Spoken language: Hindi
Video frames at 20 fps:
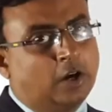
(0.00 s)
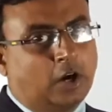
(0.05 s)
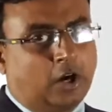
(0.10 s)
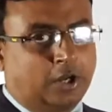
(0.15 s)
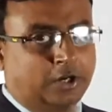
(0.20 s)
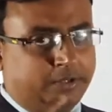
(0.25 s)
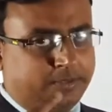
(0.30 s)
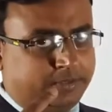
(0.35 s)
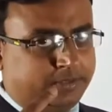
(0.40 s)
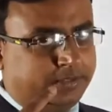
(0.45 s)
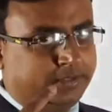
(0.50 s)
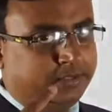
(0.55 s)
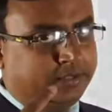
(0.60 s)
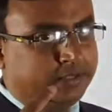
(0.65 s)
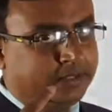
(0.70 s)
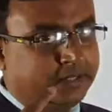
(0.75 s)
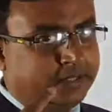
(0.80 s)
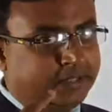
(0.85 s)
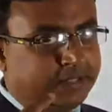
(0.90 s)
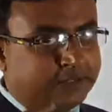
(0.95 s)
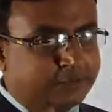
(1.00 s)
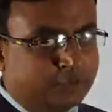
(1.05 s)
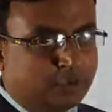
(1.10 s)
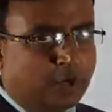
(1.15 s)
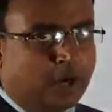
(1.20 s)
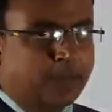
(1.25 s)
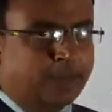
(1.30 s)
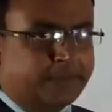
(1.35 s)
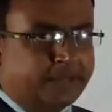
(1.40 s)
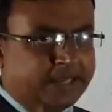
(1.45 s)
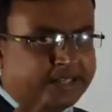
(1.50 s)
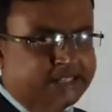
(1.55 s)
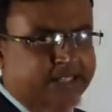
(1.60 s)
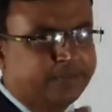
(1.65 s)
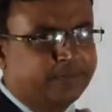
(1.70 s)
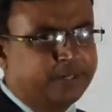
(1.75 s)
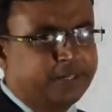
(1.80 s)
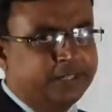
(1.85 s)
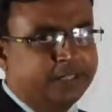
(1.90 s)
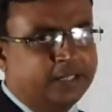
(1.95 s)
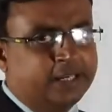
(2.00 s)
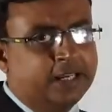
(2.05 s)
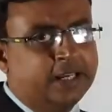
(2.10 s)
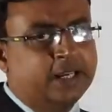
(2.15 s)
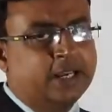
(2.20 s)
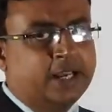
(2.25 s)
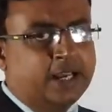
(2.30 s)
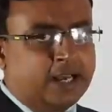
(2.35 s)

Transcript: और इसको आप कैसे पढ़ेंगे